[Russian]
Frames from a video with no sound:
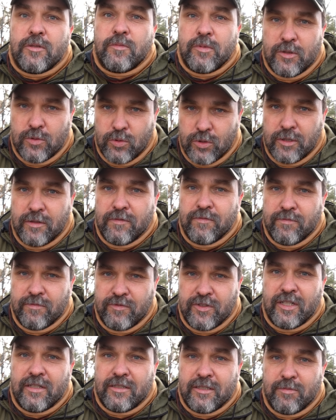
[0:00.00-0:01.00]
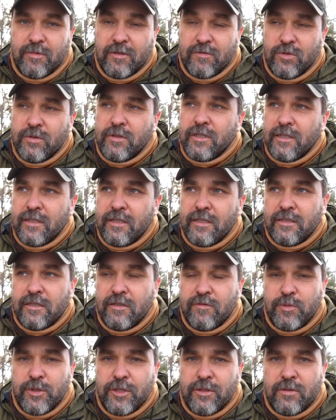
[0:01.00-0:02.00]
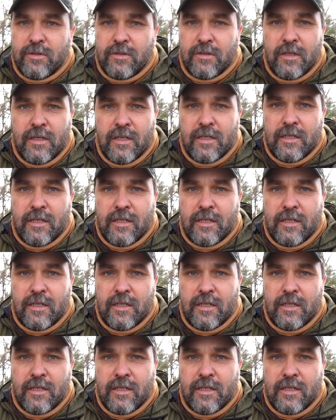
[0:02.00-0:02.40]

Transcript: тебе нужно взять себя в руки и идти вперед